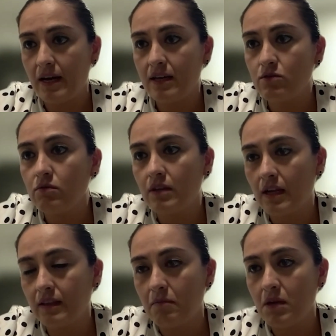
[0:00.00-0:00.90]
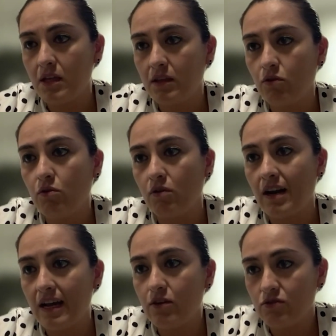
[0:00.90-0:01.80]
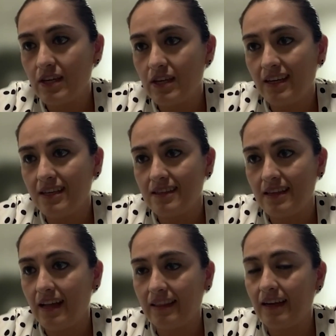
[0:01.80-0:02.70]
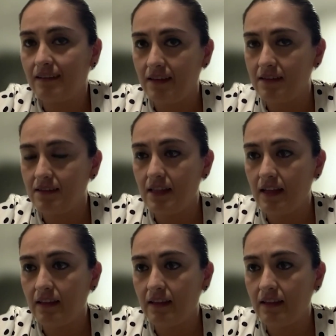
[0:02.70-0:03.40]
un tratamiento con rayos X de alta intensidad